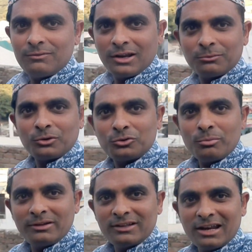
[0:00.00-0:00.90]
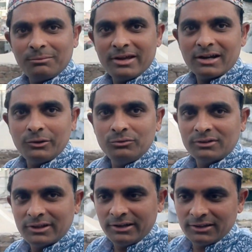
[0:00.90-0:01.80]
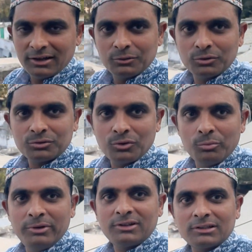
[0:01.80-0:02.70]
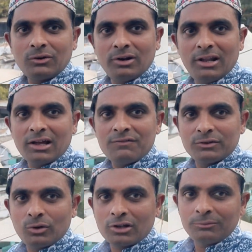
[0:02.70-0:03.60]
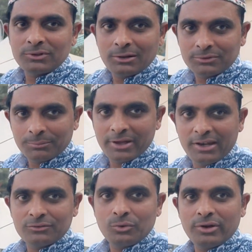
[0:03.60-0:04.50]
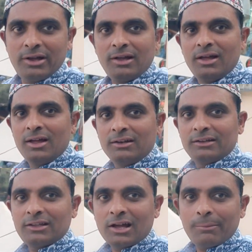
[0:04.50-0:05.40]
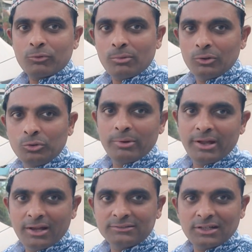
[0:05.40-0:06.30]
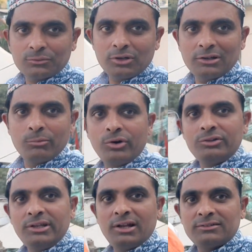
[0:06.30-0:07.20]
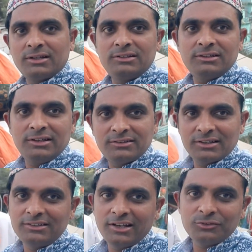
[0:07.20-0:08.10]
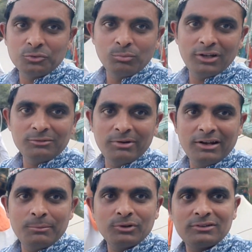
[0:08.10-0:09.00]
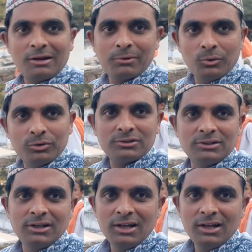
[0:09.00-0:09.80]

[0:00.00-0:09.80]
वालेकुम दोस्तों मैं अंसारी आप देख रहे हैं ट्यून अंसारी चैनल दोस्तों उम्मीद करता हूँ अल्लाह के फजल करम से आप सब खैरियत होंगे जैसा कि आपको मालूम है हज़रत ख्वाजा मोनुद्दीन हसन चिश्ती संजरी सुमुल अजमेर रहमत साहब के उर्स